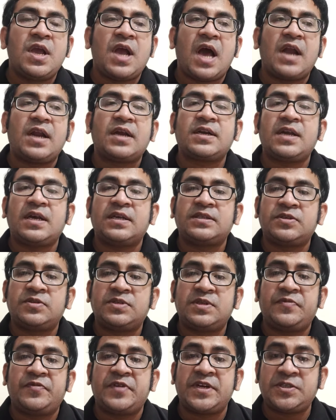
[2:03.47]
আর একটা আছে
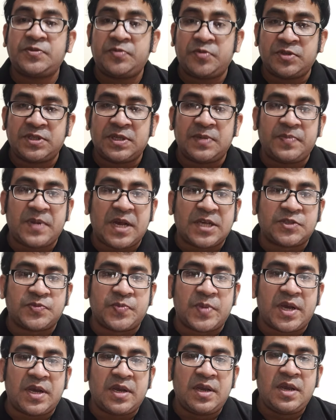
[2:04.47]
হচ্ছে ফ্রেশ ফ্রোজেন
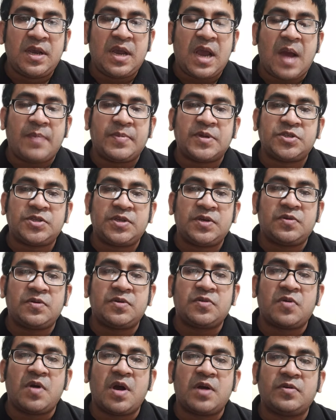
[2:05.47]
প্লাজমা আমরা যদি
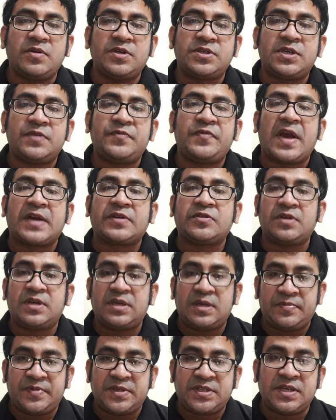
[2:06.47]
কোনো কোয়াগুলেশন
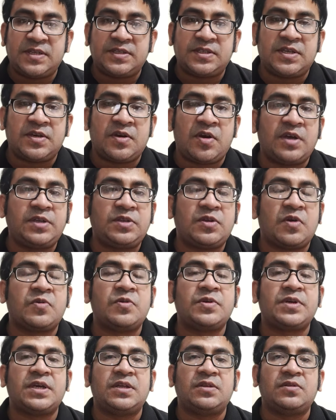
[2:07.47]
ফ্যাক্টরের ডেফিসিয়েন্সি হয়
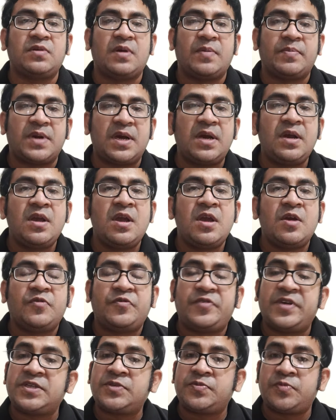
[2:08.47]
তখন কিন্তু আমরা
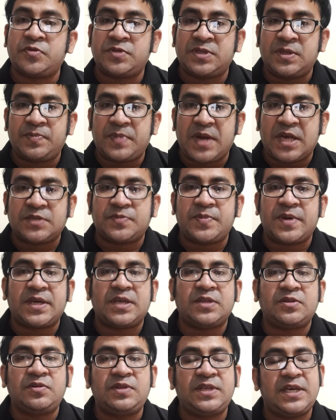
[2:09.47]
ফ্রেশ ফ্রোজেন প্লাজমা
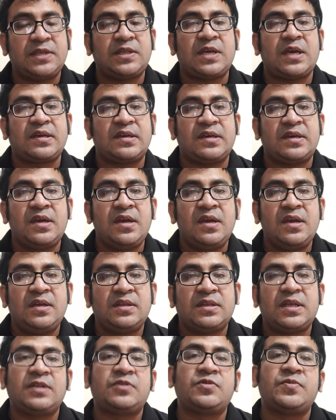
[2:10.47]
কিন্তু দিয়ে থাকি
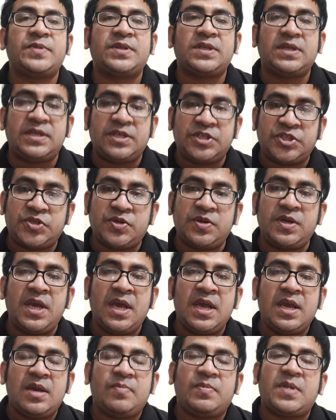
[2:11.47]
তাহলে তোমাদের নিশ্চয়ই
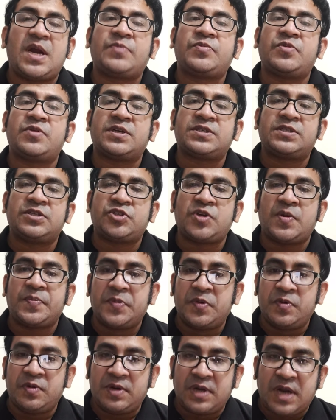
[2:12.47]
ব্লাড প্রোডাক্টসের
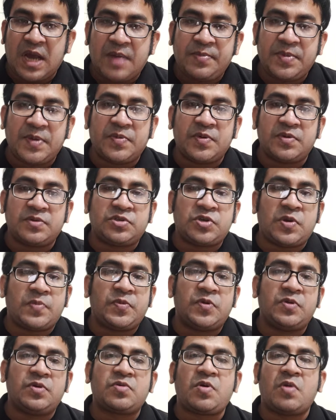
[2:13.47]
সবগুলো নাম এবং
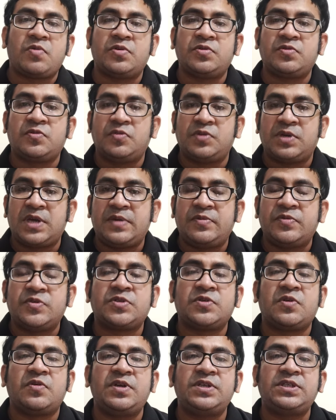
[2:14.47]
সবগুলো কখন কোনটা
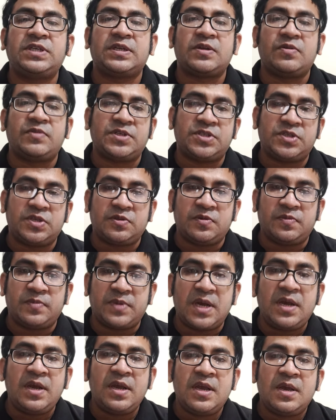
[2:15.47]
ইউজ করি সেটাও নিশ্চয়ই
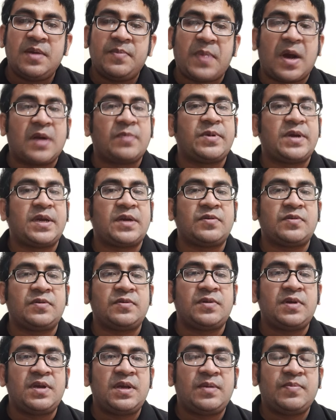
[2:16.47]
তোমরা পারবা এখন
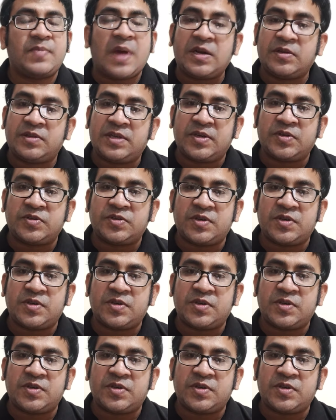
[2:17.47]
ভালো থেকো